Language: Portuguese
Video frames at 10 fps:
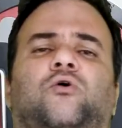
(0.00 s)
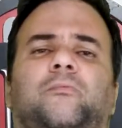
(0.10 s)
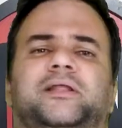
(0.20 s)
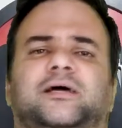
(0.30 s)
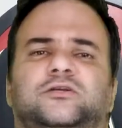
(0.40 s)
aí o
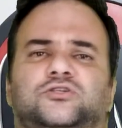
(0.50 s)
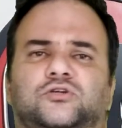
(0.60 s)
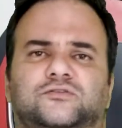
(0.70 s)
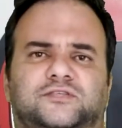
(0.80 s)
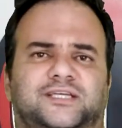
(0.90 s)
comentário de
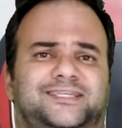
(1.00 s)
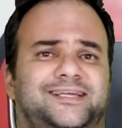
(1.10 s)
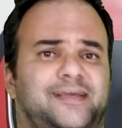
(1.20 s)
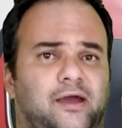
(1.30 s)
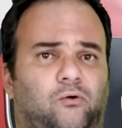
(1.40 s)
todos vocês
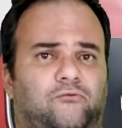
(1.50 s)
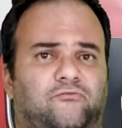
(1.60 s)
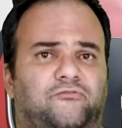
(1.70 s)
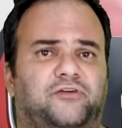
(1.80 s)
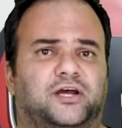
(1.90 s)
e eu
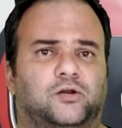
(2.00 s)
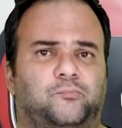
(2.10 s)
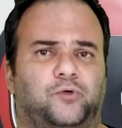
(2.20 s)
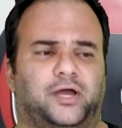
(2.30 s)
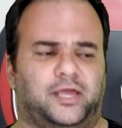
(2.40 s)
vou ficando
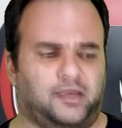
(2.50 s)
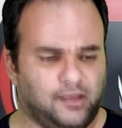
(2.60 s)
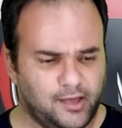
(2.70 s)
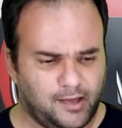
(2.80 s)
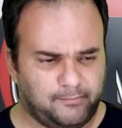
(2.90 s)
por
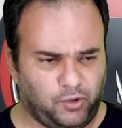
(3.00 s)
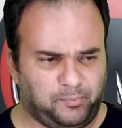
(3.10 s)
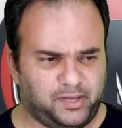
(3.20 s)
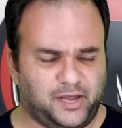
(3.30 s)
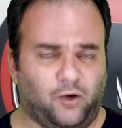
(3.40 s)
aqui. Minha
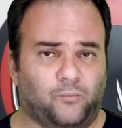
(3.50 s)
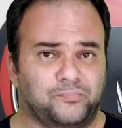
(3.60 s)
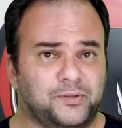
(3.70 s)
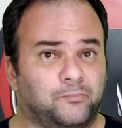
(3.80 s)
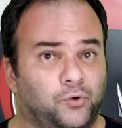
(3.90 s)
opinião,
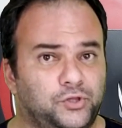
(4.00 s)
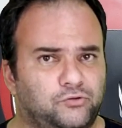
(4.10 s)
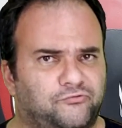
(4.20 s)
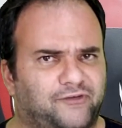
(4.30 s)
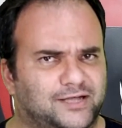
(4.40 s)

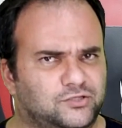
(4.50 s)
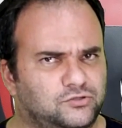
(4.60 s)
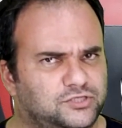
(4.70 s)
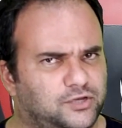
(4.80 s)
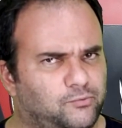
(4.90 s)
muito fácil
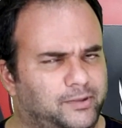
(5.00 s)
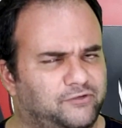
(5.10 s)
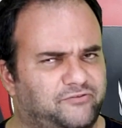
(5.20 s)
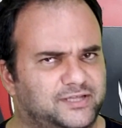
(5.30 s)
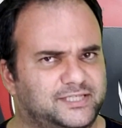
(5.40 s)
do ser
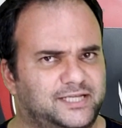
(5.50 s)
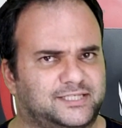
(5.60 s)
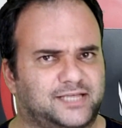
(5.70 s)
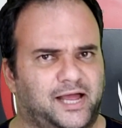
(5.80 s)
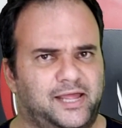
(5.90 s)
humano fazer
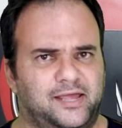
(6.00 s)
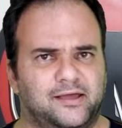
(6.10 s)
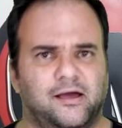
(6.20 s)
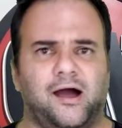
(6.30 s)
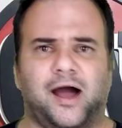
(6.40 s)
isso aí.
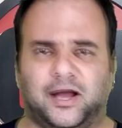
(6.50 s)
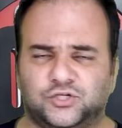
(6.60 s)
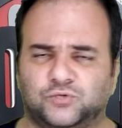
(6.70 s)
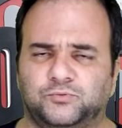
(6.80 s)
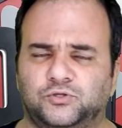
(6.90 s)

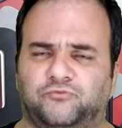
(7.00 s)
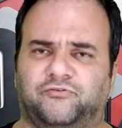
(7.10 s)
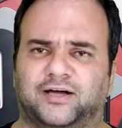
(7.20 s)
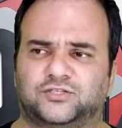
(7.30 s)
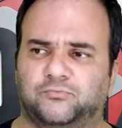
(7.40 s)
Acho muito
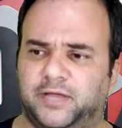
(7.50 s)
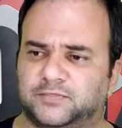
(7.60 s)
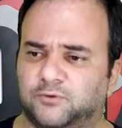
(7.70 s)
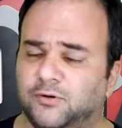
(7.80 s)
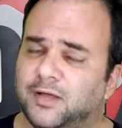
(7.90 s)
fácil
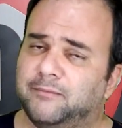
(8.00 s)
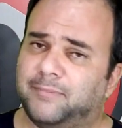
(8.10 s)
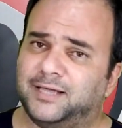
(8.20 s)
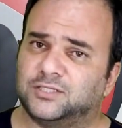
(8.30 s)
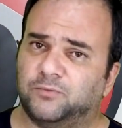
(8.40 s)
mesmo,
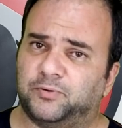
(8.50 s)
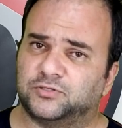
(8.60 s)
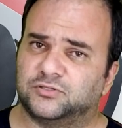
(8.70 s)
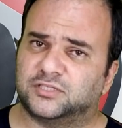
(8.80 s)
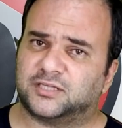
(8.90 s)
mas não
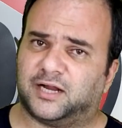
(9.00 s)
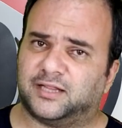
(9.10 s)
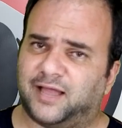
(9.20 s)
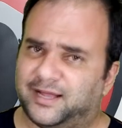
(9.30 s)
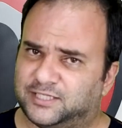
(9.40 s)
posso
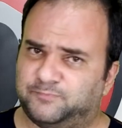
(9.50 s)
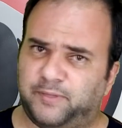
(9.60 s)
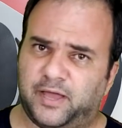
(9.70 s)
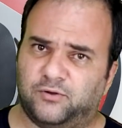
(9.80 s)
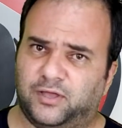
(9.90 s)
descartar.
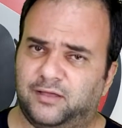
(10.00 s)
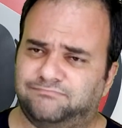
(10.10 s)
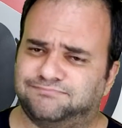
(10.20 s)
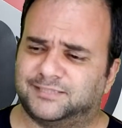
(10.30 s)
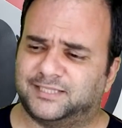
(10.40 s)
Espero
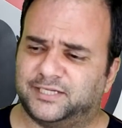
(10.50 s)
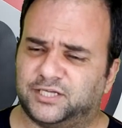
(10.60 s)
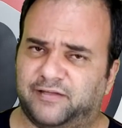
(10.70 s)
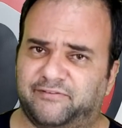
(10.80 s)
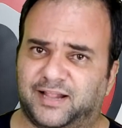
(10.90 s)
que
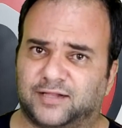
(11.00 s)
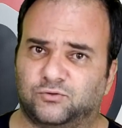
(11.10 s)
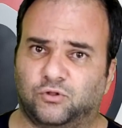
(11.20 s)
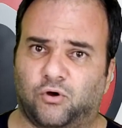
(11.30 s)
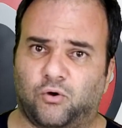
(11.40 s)
seja
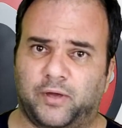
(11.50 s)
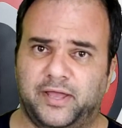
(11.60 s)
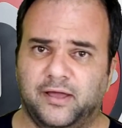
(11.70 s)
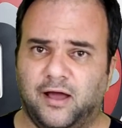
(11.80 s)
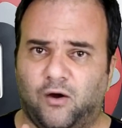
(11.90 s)
revelado logo
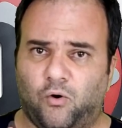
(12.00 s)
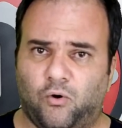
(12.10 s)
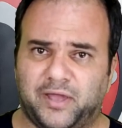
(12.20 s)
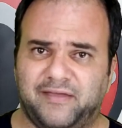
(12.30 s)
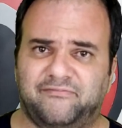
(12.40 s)
aí ou
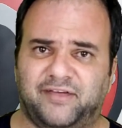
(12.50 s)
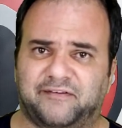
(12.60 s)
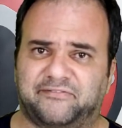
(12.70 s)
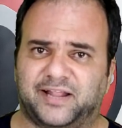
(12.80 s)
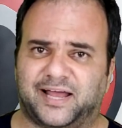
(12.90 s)
alguém
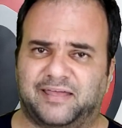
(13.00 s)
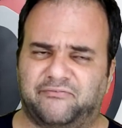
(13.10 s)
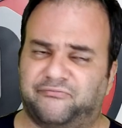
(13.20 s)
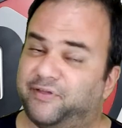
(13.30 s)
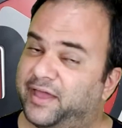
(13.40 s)
venha falar que
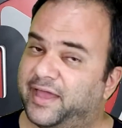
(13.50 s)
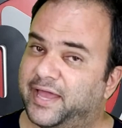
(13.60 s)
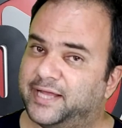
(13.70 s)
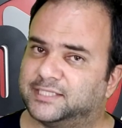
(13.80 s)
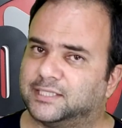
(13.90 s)

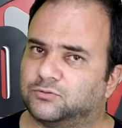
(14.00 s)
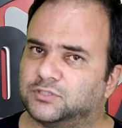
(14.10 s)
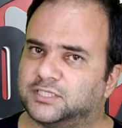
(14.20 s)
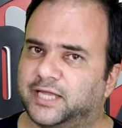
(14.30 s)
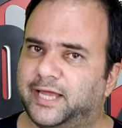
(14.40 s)
fez, não
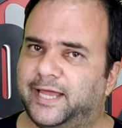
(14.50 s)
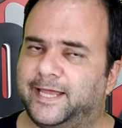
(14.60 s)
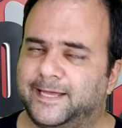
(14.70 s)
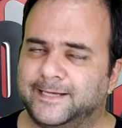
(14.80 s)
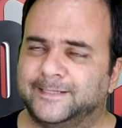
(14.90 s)

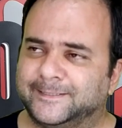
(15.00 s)
sei.